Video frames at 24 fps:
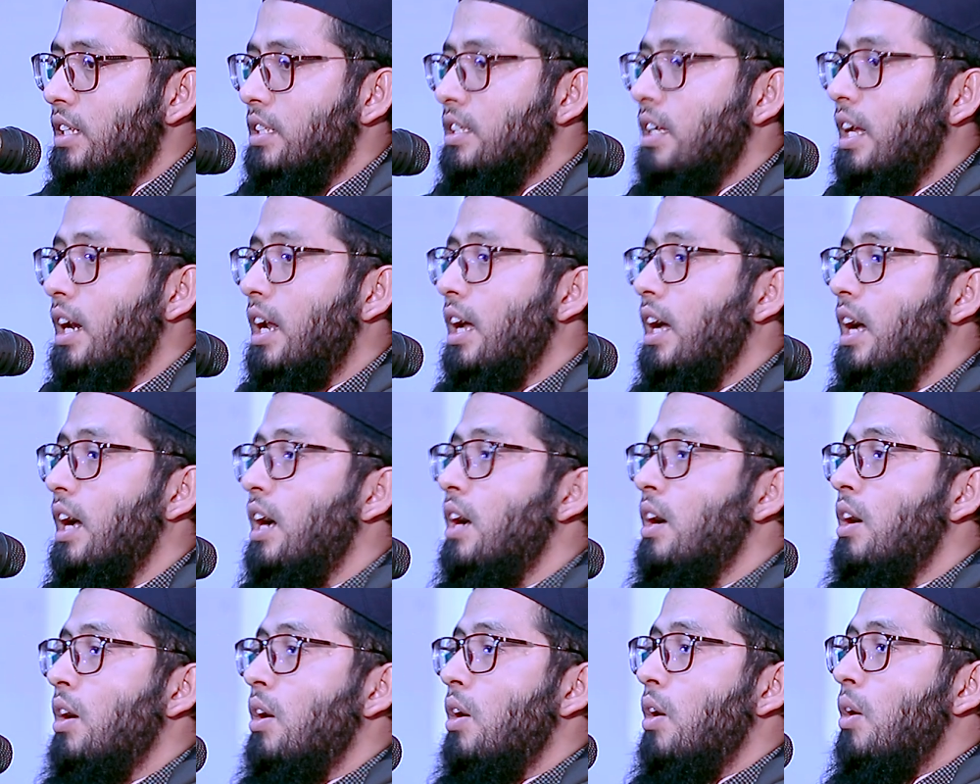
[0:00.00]
যারা
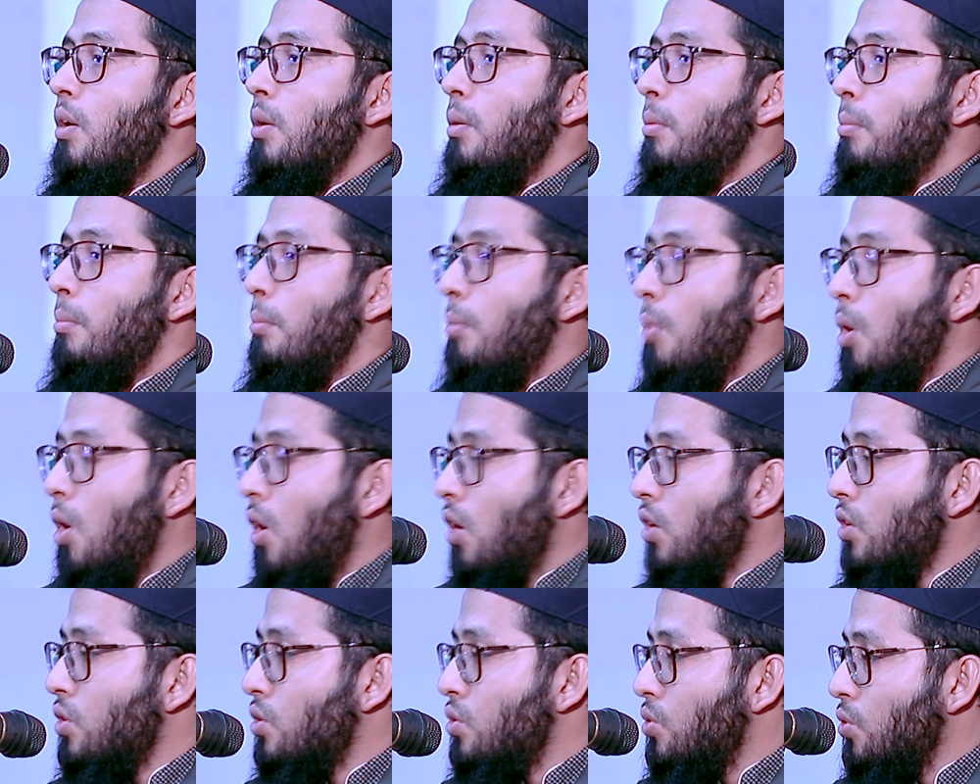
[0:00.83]

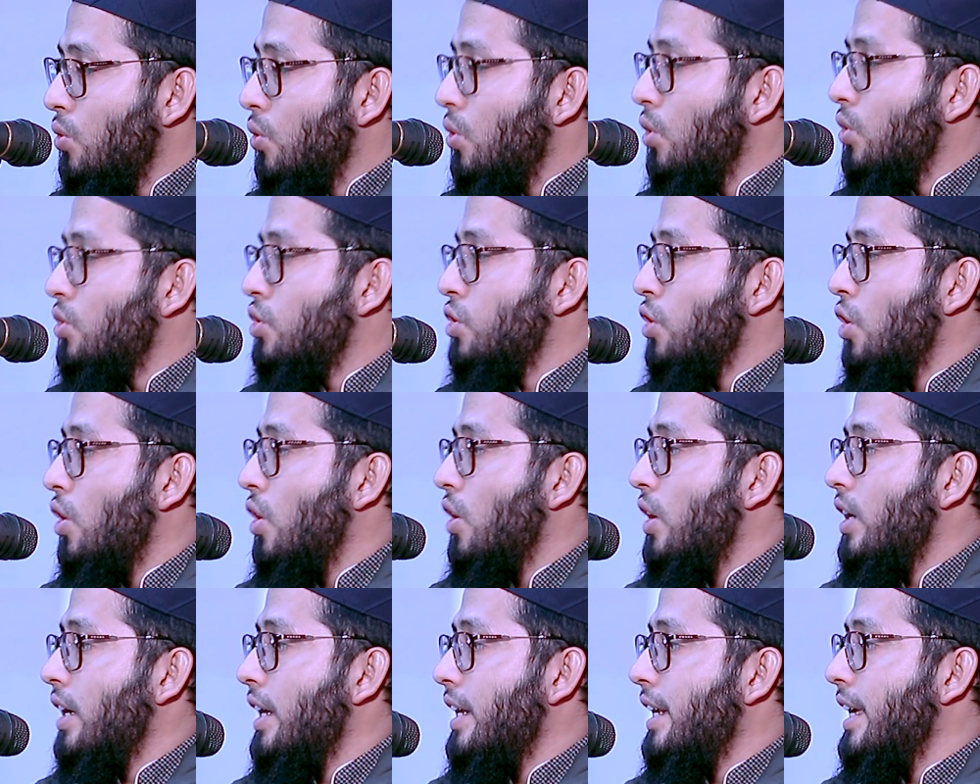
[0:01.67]
মনোযোগ
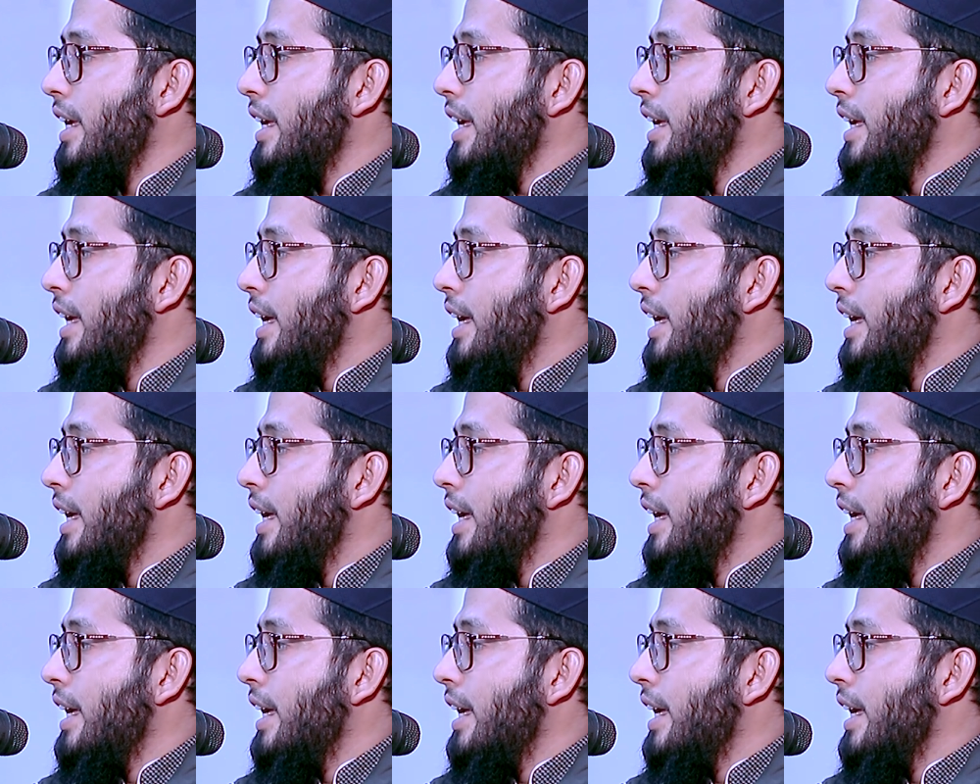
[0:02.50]
সহকারে